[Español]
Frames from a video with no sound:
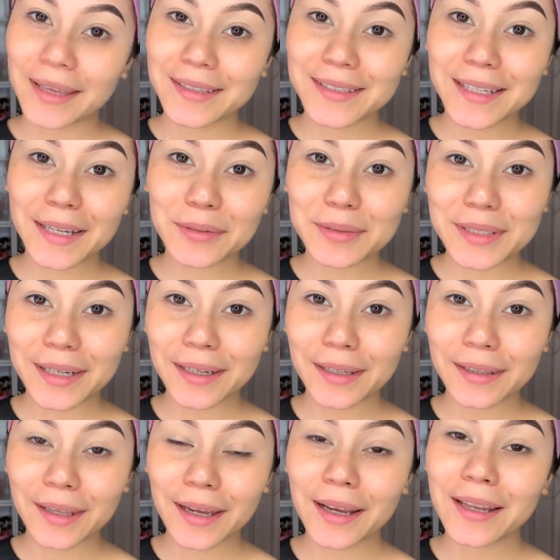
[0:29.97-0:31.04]
Si les gusta la
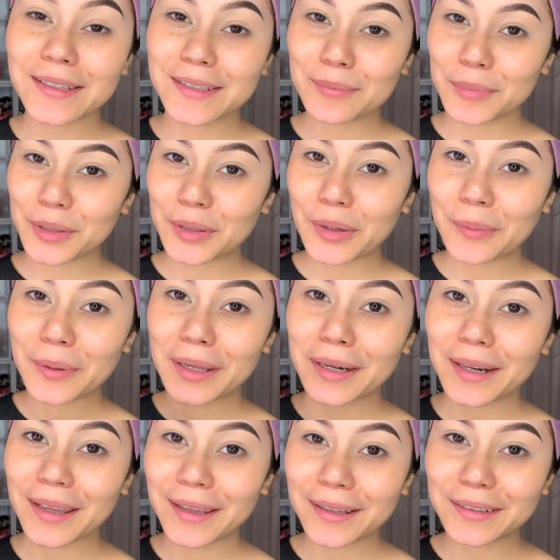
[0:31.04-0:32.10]
idea, las invito a ver
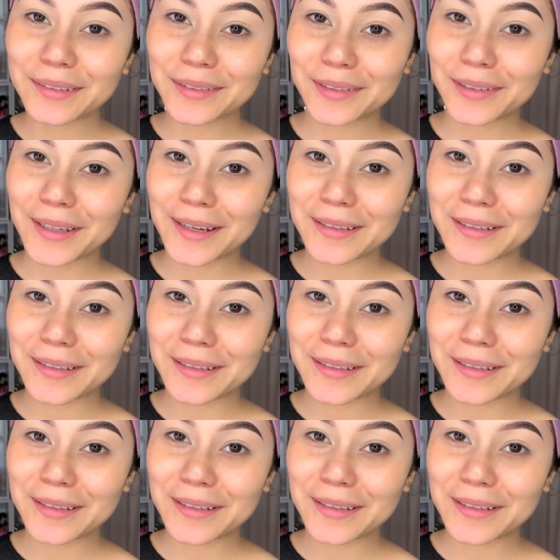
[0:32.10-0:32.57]
el tutorial.